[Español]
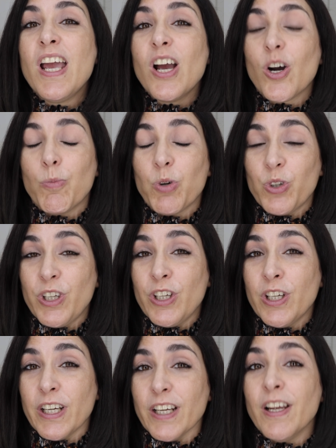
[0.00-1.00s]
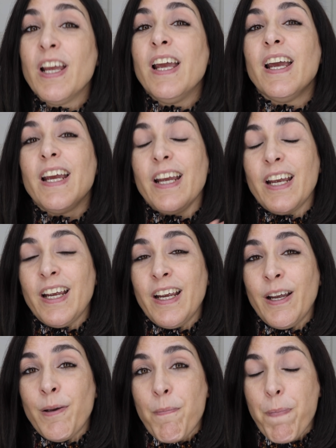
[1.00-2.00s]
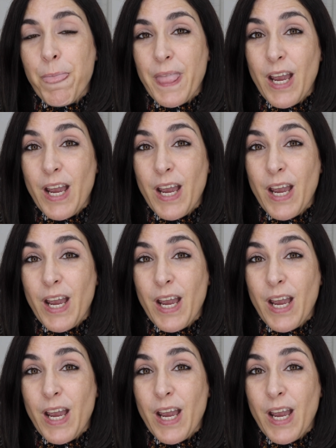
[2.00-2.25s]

Como dije, eh,